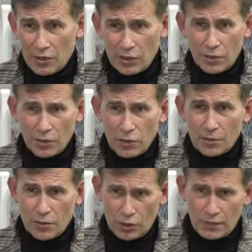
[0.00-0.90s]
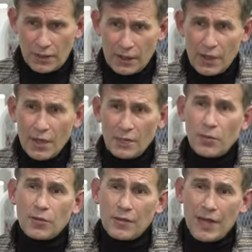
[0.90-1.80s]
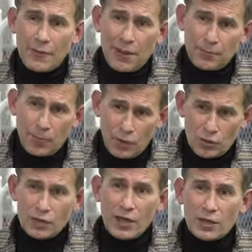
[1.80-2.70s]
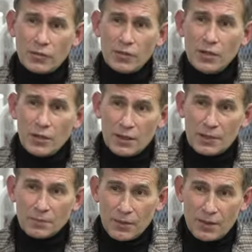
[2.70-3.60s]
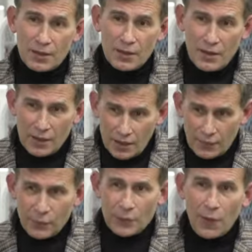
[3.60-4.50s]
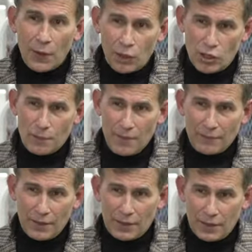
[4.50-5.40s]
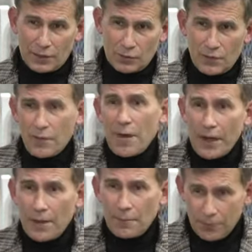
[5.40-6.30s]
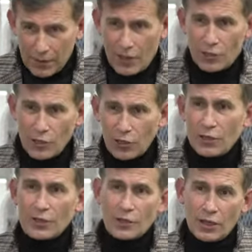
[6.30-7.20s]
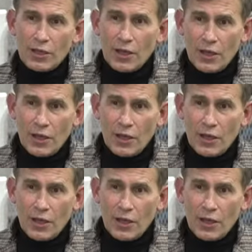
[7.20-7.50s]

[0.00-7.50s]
Jeżeli chodzi o maszerowanie po skałach, po śniegu, wytrwałości pewnej, której wymaga każdy kolejny dzień,